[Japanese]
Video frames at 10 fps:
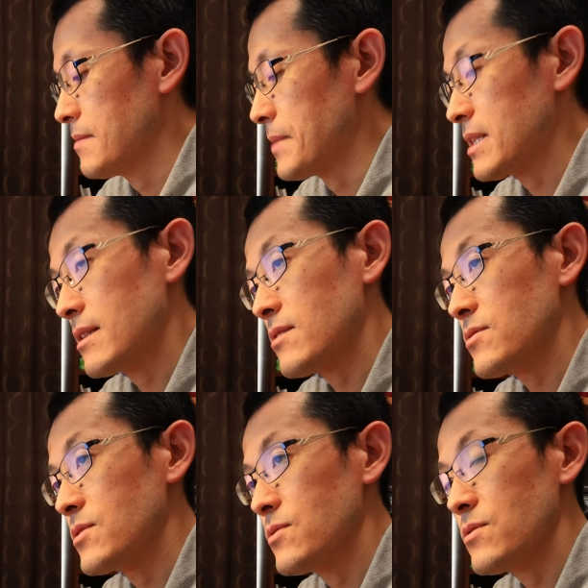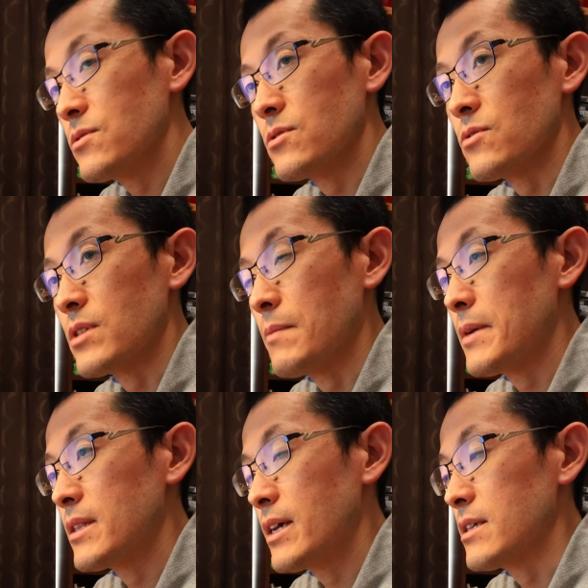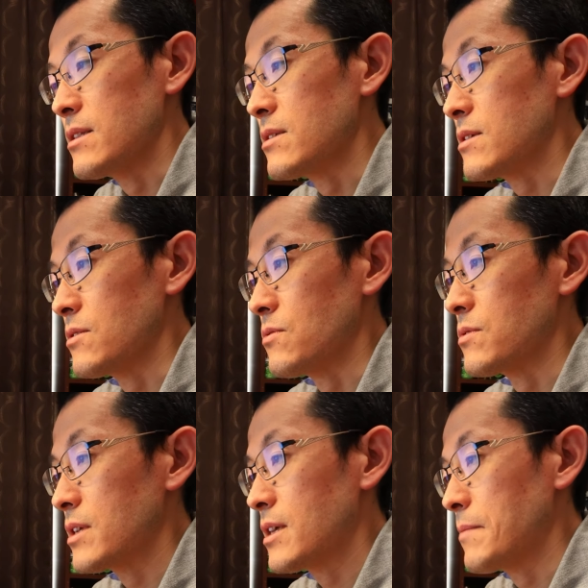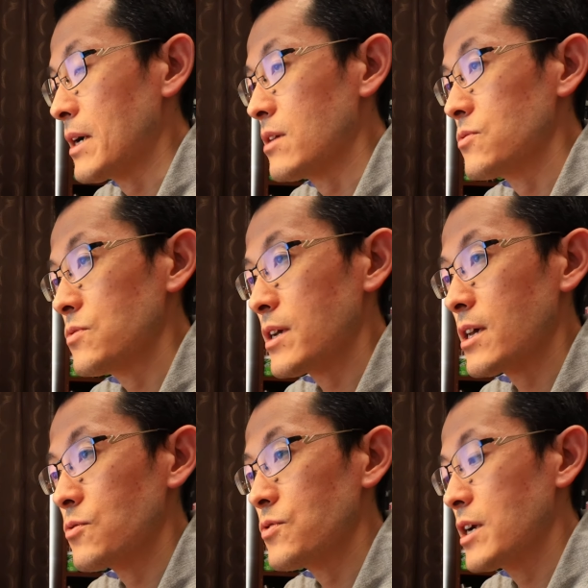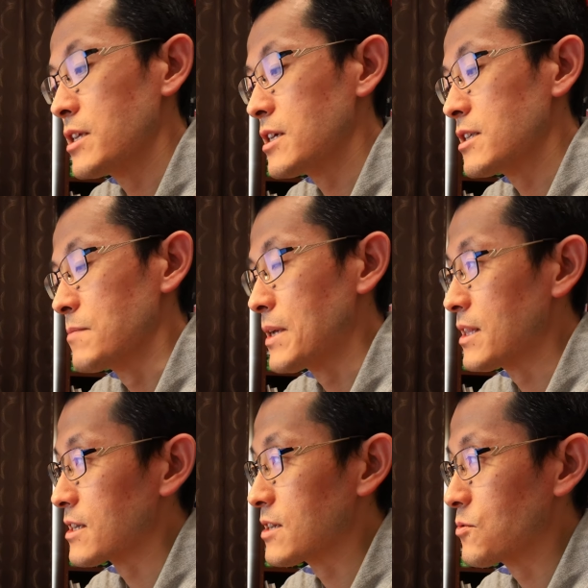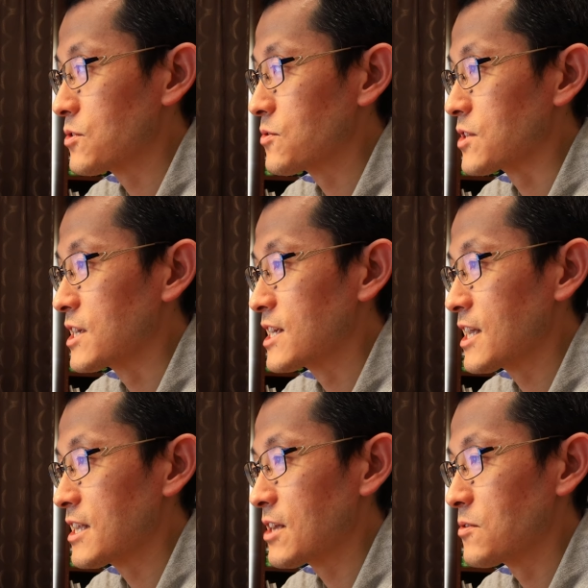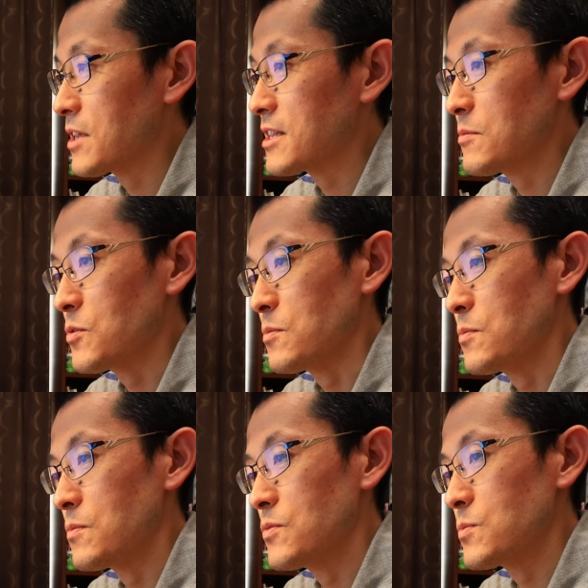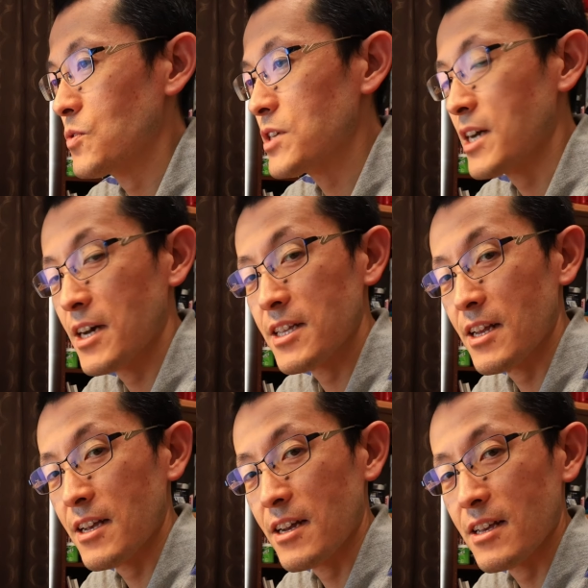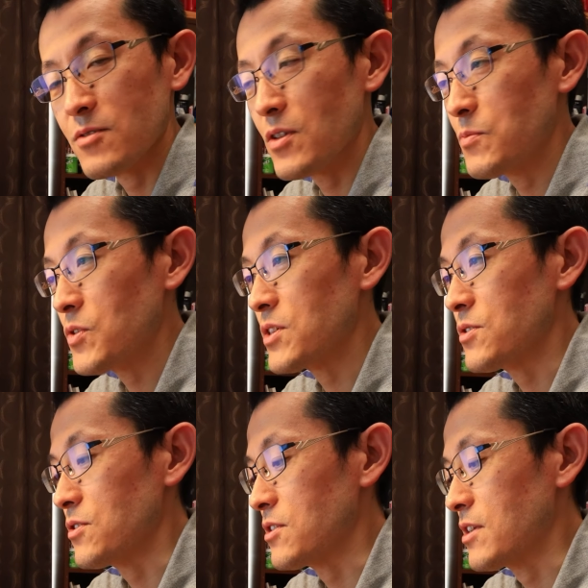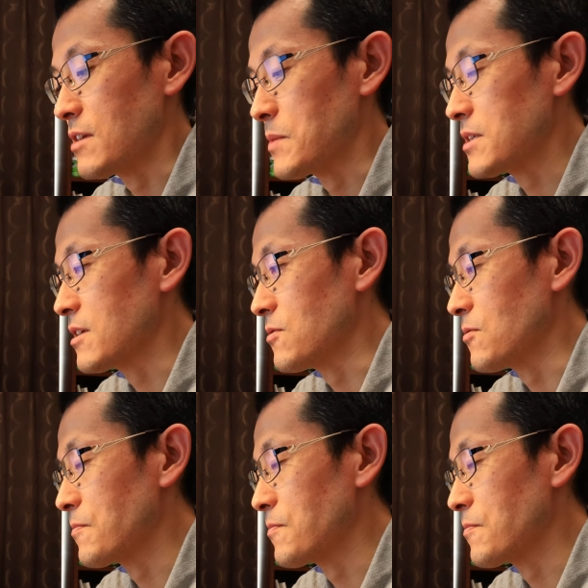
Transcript: 全くスルーするってことはあんまないんですけどただま画像だけ送られてきて、まあ、この人聞きたいんだろうなでも文字が書いてないからそれは無視するってなりますけど